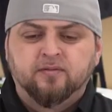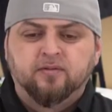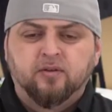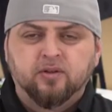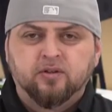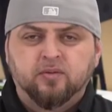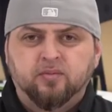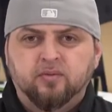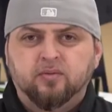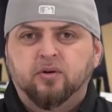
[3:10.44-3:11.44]
folii
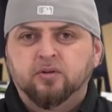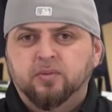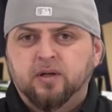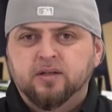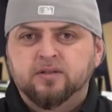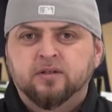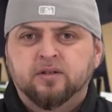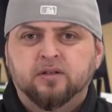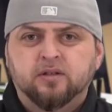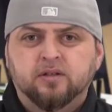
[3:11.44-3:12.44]
typu odblask,
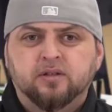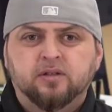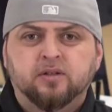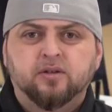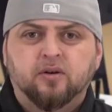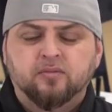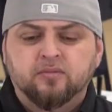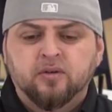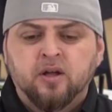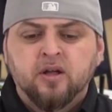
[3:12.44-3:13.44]
e,
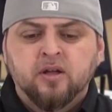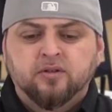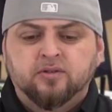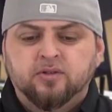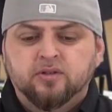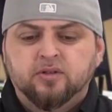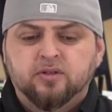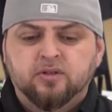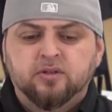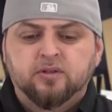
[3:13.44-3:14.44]
chrom
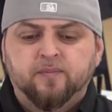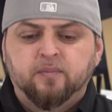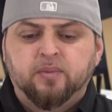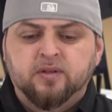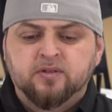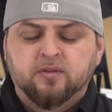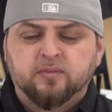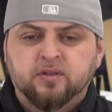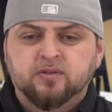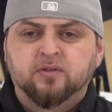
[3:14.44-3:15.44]
czy bardzo,
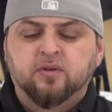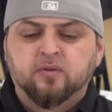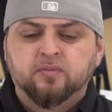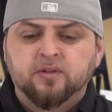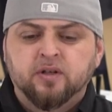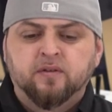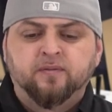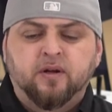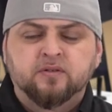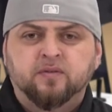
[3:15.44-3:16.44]
bardzo grubych
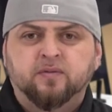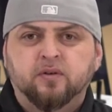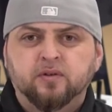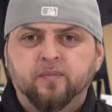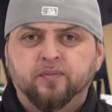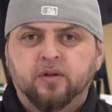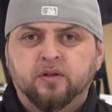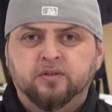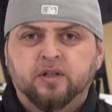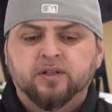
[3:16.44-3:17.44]
warstw folii.
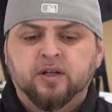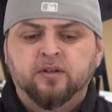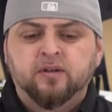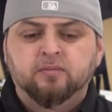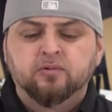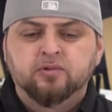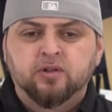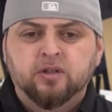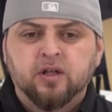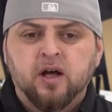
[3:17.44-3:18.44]
E, nadaje nam już
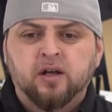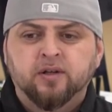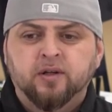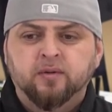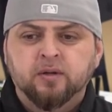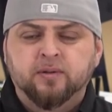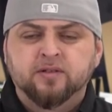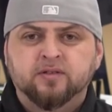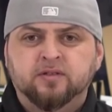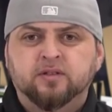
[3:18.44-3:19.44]
idealne i
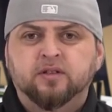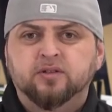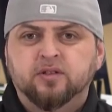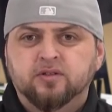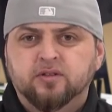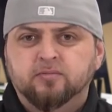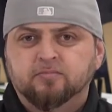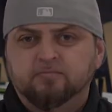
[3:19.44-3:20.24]
precyzyjne cięcie.